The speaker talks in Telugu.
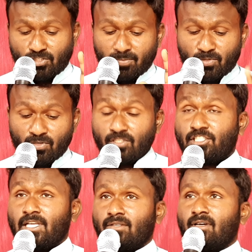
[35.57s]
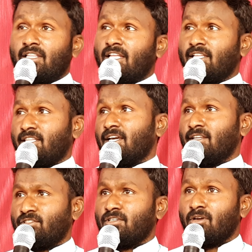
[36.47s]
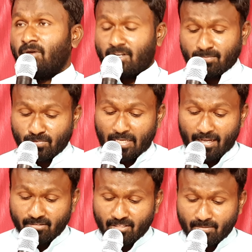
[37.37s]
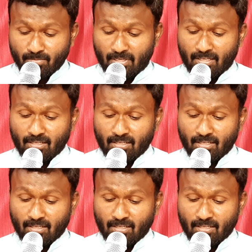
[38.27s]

చెప్తూ వచ్చాను అదే రీతిగానే శుక్రవారం సాయంత్రంన